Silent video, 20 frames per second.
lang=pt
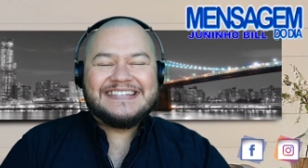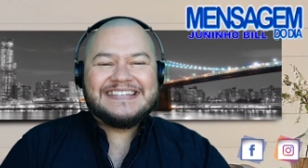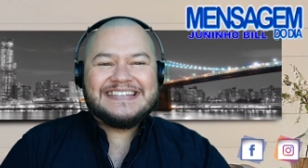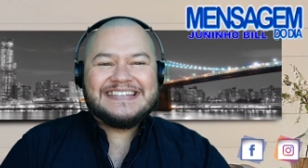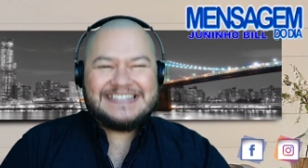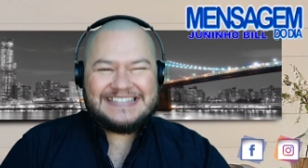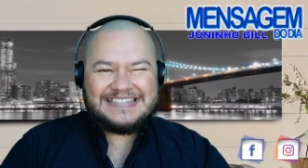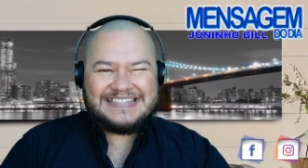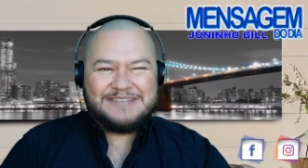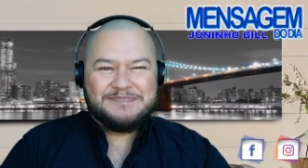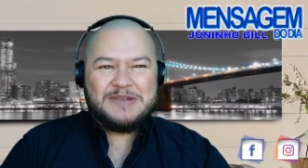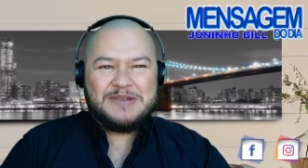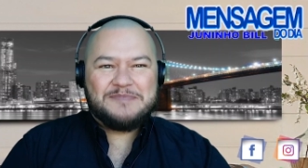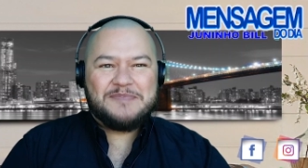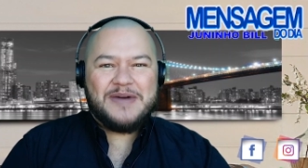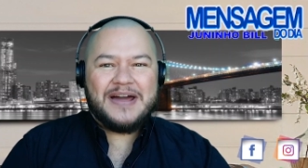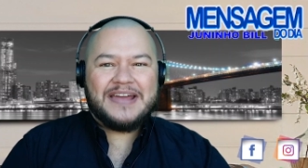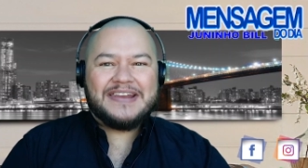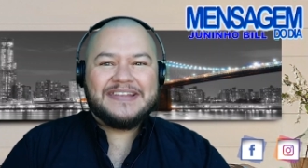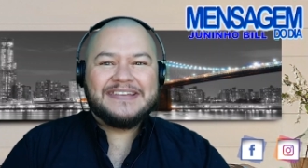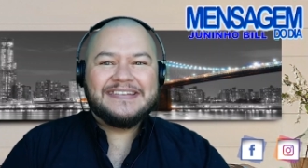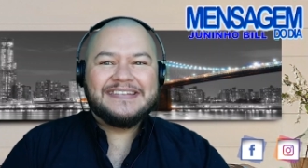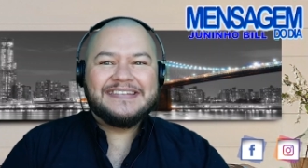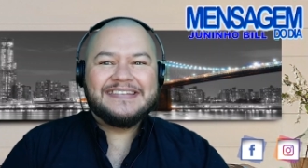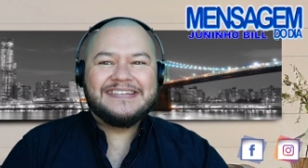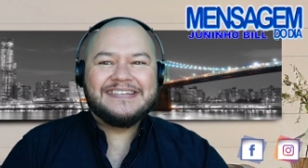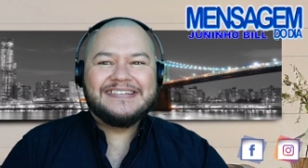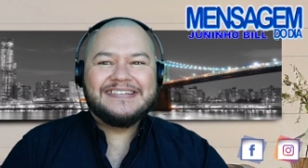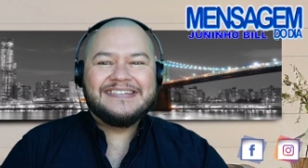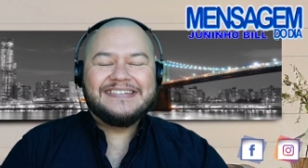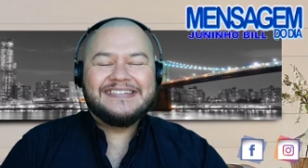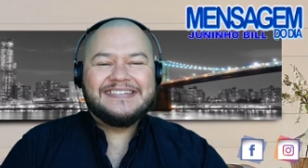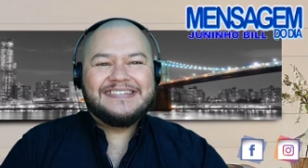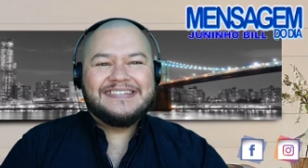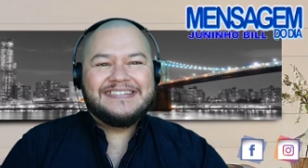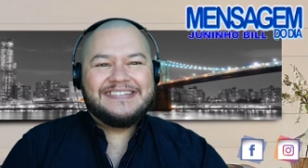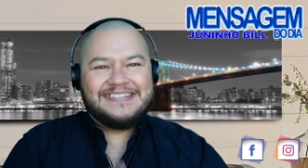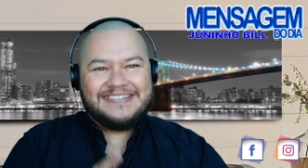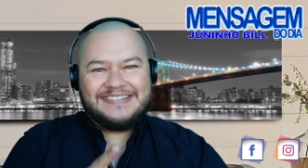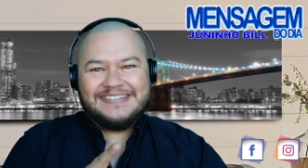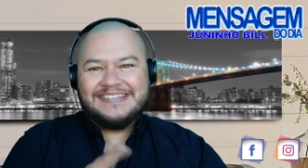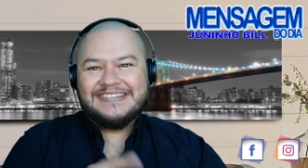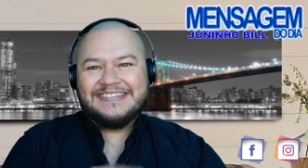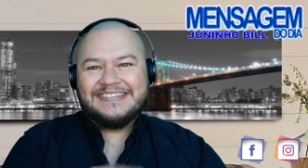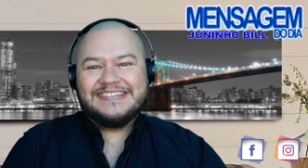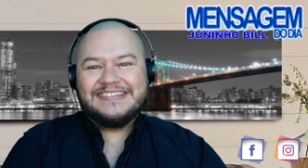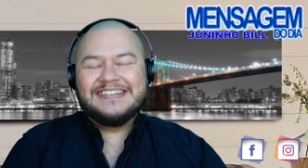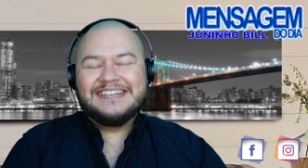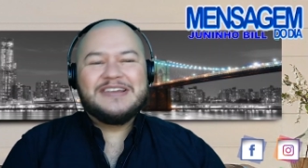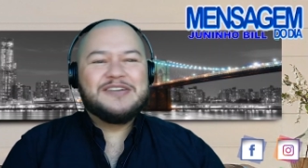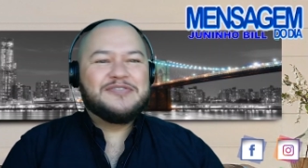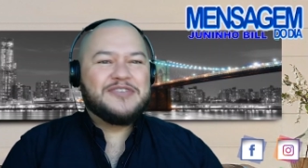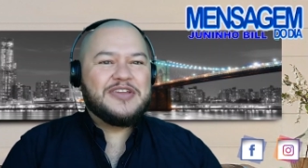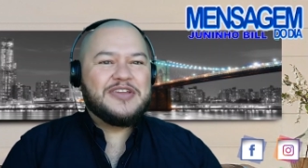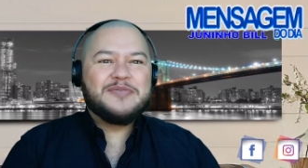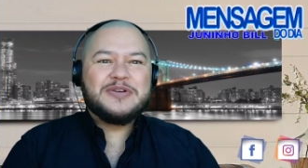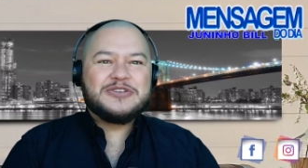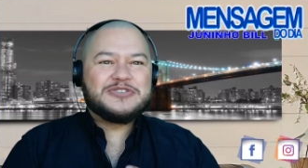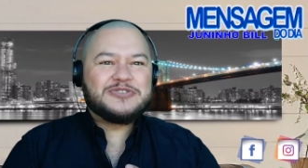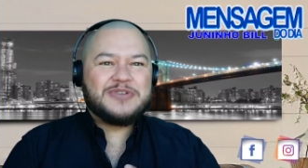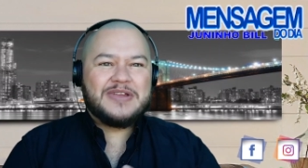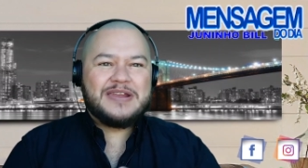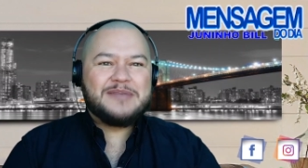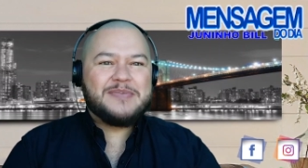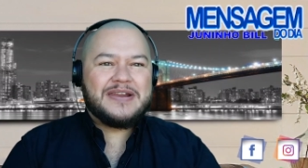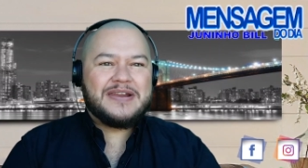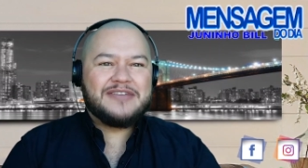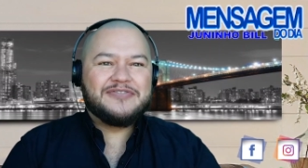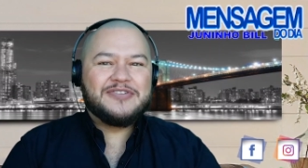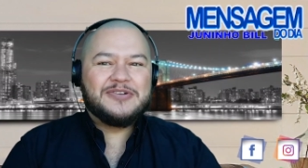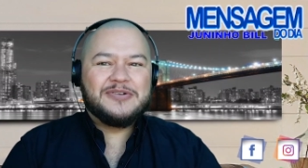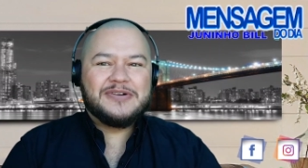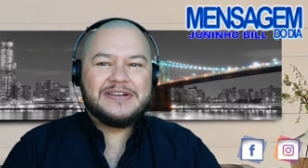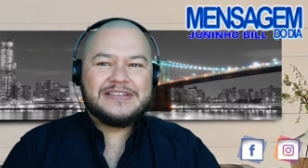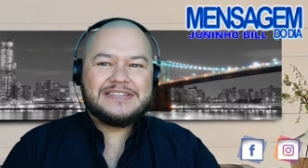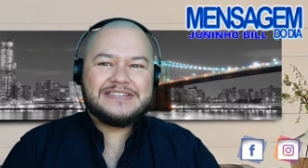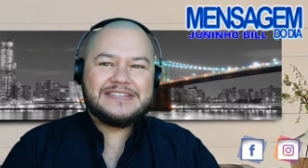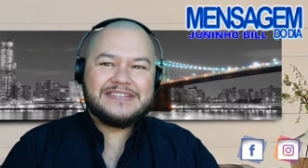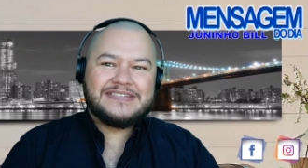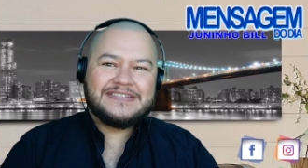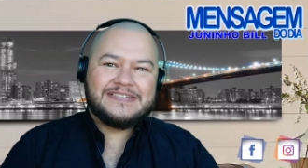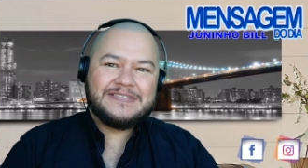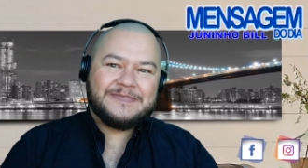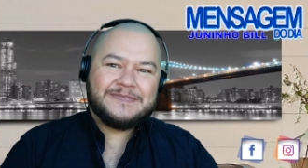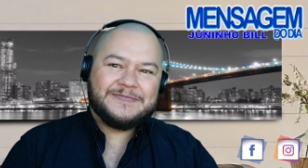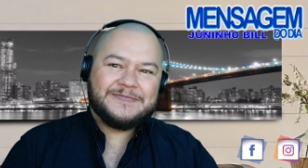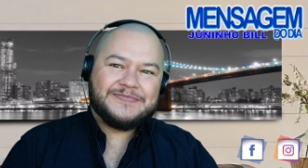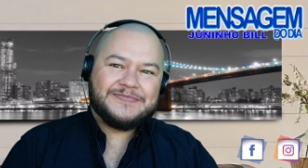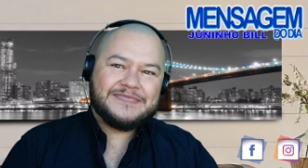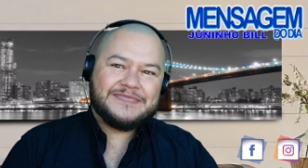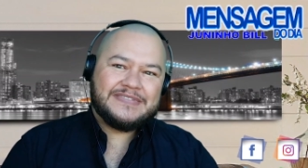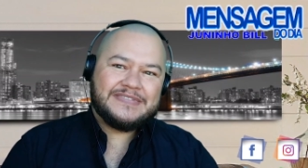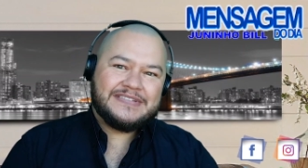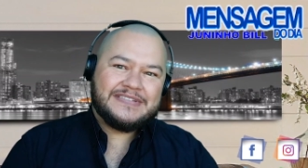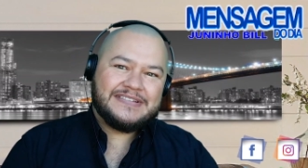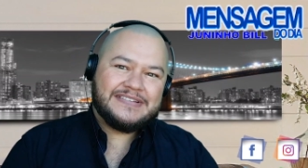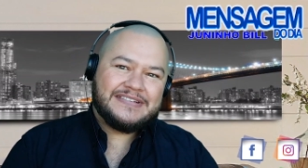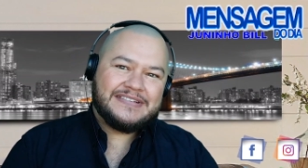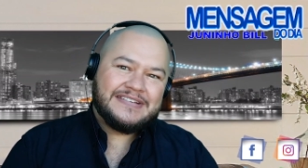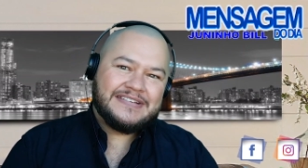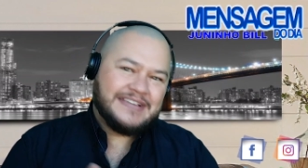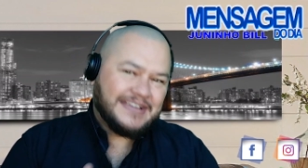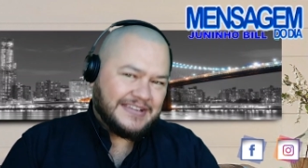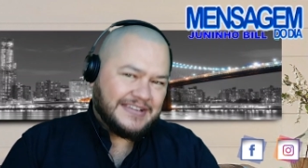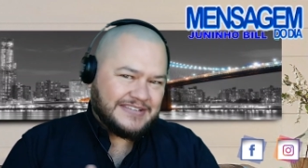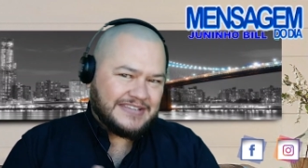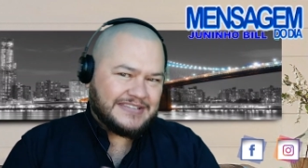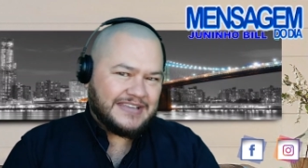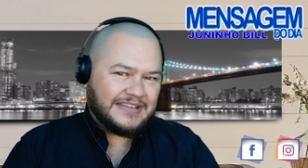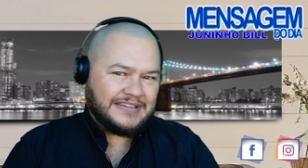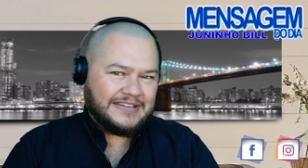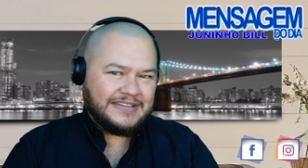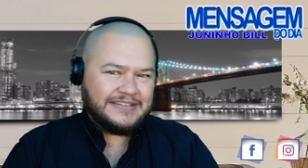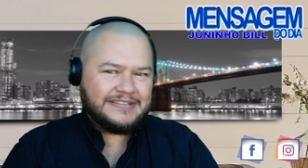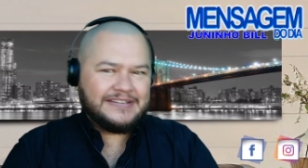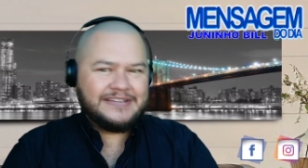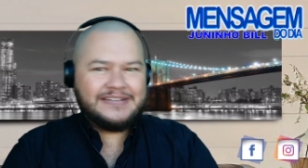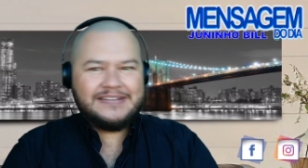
se prepare, que lá vem uma história maravilhosa. Diz a lenda